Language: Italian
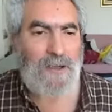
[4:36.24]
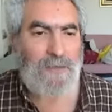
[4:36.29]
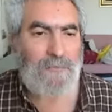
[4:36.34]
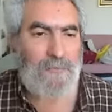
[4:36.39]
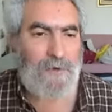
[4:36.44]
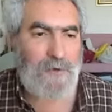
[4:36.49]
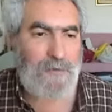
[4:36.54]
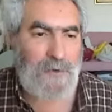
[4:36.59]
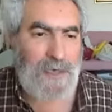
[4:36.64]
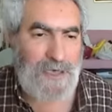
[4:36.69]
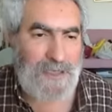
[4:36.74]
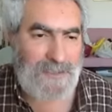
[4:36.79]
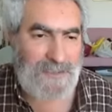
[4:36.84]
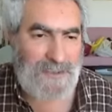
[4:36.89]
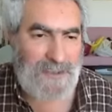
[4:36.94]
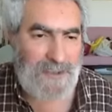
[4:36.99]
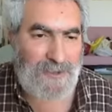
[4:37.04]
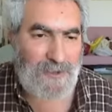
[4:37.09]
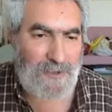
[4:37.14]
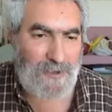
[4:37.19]

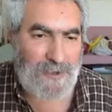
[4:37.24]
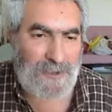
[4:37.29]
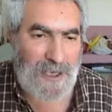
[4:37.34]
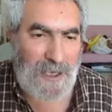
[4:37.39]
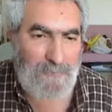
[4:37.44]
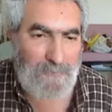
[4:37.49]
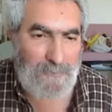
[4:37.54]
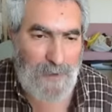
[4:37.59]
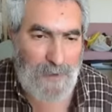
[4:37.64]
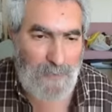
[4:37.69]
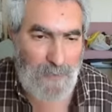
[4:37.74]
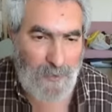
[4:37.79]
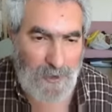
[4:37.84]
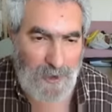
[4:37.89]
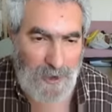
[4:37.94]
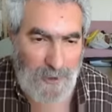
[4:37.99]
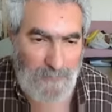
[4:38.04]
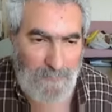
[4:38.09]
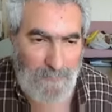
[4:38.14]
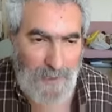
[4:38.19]
Promessi sono sempre
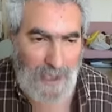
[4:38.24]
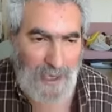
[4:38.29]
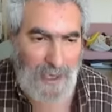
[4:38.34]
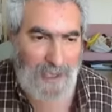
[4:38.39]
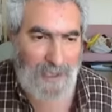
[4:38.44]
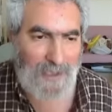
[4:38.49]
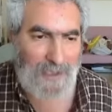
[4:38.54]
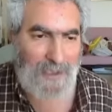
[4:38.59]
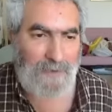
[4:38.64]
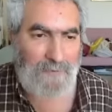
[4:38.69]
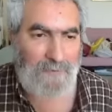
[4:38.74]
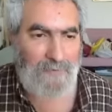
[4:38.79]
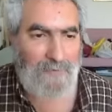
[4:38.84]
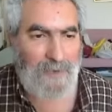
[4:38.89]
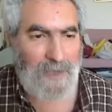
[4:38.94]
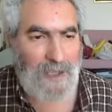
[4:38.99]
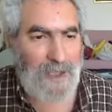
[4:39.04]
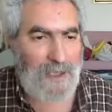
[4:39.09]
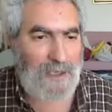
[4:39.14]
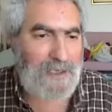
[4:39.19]
monti e mari,
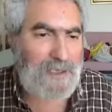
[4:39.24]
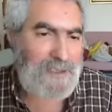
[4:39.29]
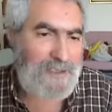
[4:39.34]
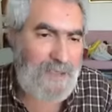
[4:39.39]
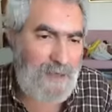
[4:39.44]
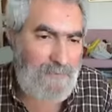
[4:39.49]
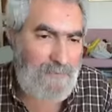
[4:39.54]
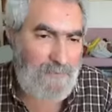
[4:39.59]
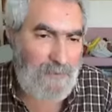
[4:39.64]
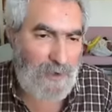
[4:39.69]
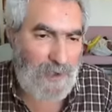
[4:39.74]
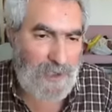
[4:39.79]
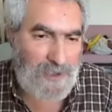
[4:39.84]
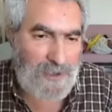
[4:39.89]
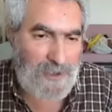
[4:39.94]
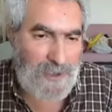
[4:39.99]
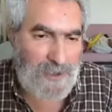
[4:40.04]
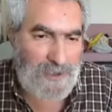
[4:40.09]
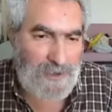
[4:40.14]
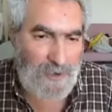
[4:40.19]
ad esempio
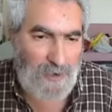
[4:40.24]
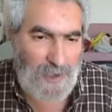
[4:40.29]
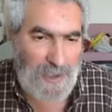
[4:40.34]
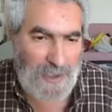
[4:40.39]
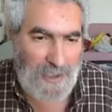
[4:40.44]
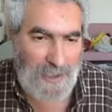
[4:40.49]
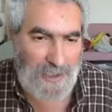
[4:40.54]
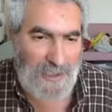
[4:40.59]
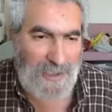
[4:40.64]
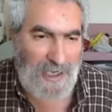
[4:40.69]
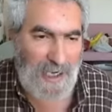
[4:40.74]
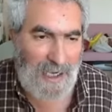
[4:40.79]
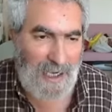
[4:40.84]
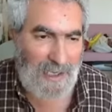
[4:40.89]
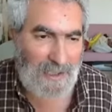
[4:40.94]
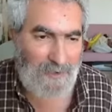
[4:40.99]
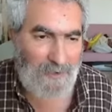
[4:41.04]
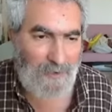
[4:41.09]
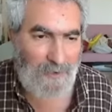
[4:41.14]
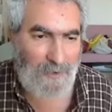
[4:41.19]
l'ascensore
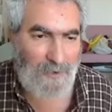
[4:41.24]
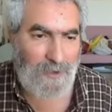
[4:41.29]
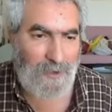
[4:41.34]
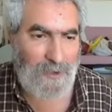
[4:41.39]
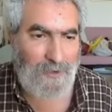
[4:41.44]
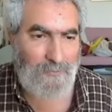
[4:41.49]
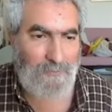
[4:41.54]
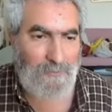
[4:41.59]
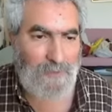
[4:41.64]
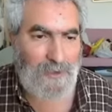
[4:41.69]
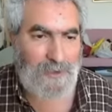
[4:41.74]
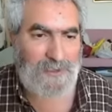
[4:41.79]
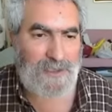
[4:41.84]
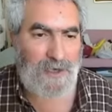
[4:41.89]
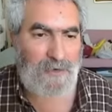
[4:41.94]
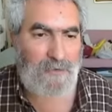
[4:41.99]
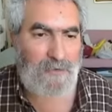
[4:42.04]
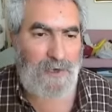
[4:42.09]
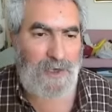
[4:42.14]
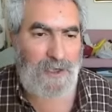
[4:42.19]
inclinato,
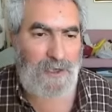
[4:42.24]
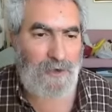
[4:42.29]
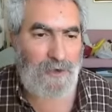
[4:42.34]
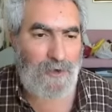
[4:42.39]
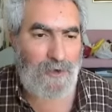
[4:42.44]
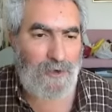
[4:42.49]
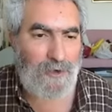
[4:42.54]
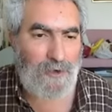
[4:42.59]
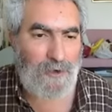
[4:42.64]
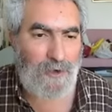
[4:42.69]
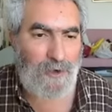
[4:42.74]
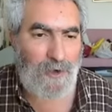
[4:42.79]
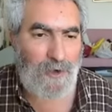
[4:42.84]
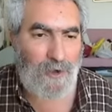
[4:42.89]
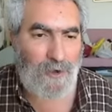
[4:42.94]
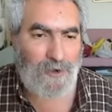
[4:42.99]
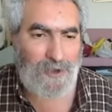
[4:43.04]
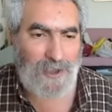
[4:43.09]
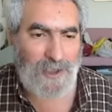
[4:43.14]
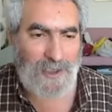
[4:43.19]
perseguito con
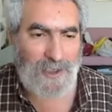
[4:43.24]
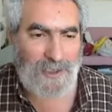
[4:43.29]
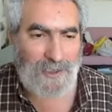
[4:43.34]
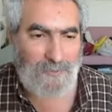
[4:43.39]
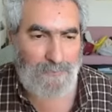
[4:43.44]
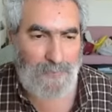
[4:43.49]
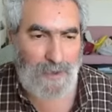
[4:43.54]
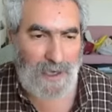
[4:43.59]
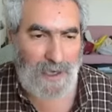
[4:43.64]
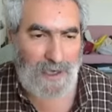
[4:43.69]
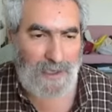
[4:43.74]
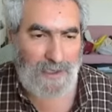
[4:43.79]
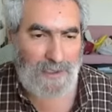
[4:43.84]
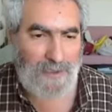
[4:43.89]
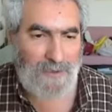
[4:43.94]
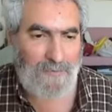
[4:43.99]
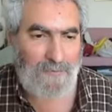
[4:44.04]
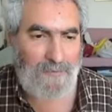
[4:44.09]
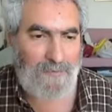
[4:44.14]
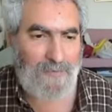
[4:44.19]
logica da
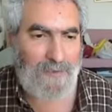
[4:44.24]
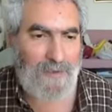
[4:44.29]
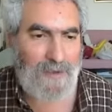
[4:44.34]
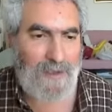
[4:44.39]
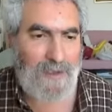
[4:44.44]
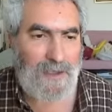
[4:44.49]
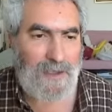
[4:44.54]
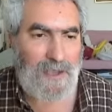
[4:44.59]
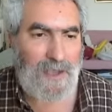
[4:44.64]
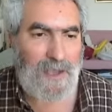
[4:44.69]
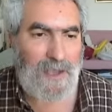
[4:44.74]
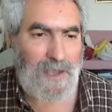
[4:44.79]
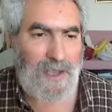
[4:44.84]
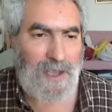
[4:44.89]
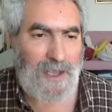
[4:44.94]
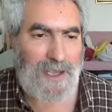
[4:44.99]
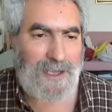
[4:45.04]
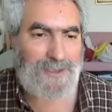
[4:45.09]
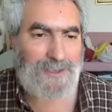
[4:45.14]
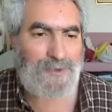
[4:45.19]
Bari.
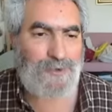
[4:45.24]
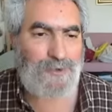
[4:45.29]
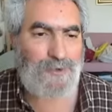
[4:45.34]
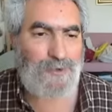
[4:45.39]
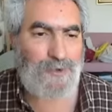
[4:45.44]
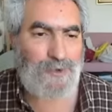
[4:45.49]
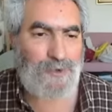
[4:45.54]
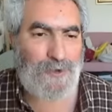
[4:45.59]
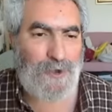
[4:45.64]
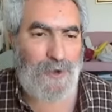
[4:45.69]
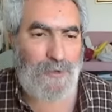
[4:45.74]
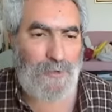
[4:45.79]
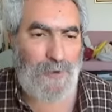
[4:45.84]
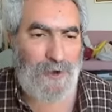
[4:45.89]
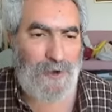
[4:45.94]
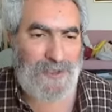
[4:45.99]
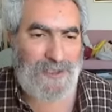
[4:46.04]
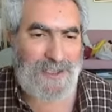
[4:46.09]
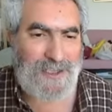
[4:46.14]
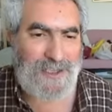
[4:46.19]
È assurdo
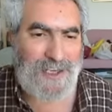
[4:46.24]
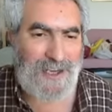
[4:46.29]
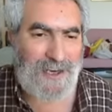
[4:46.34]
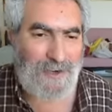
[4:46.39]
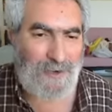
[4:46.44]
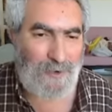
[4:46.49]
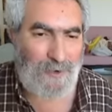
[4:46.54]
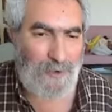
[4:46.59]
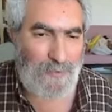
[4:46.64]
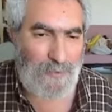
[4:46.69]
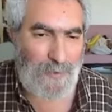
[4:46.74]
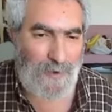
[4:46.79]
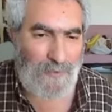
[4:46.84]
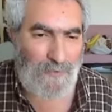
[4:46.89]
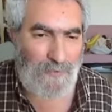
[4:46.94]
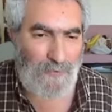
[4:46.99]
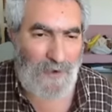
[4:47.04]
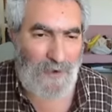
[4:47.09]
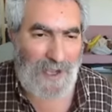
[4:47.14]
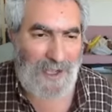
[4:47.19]
poi si dia la colpa al
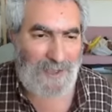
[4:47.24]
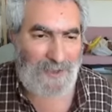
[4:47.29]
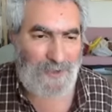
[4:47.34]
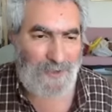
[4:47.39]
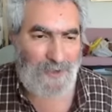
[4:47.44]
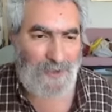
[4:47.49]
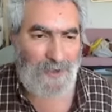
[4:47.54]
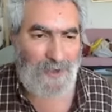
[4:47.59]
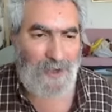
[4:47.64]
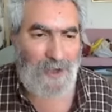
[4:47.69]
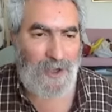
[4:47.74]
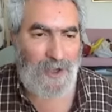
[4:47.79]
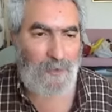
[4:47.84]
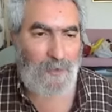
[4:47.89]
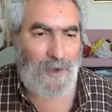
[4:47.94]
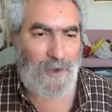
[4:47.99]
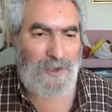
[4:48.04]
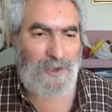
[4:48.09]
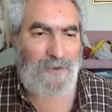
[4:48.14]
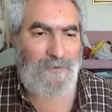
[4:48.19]
fato,
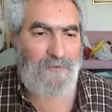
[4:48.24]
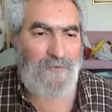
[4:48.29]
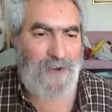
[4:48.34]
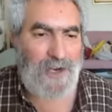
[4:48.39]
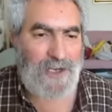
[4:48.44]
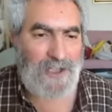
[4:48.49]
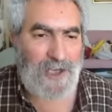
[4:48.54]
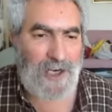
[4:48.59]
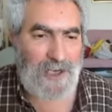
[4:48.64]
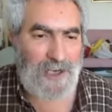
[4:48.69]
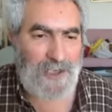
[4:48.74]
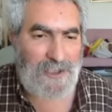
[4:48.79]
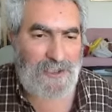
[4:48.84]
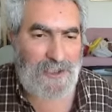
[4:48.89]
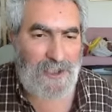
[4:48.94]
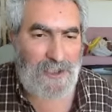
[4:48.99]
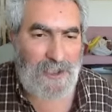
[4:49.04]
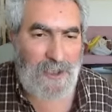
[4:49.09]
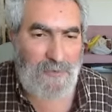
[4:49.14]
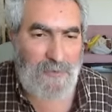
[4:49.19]
quando invece è
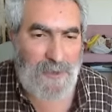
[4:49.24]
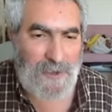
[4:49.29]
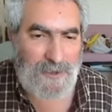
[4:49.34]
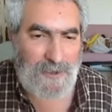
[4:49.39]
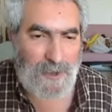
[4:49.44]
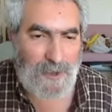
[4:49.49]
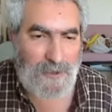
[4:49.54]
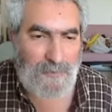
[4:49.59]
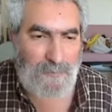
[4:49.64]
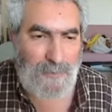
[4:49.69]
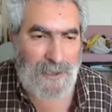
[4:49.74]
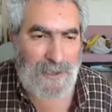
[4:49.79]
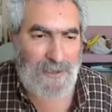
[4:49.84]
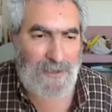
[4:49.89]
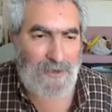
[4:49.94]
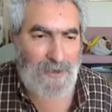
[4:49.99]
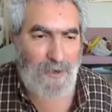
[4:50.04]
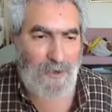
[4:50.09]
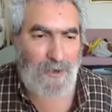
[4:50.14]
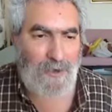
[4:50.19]
legittimo il
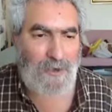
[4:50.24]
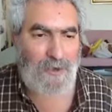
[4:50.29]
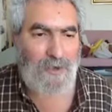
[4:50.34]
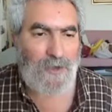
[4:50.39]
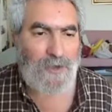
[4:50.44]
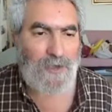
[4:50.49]
sospetto